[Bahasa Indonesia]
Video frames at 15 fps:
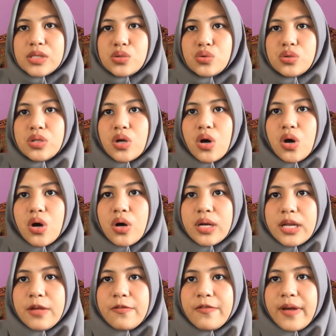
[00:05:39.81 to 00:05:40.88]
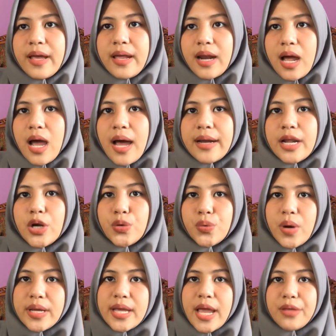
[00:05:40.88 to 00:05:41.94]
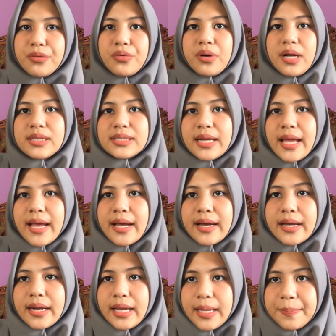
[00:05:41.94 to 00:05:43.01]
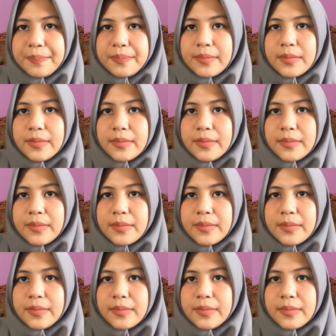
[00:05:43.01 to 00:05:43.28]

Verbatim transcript: sudorifera ada dua yaitu kelenjar ekrim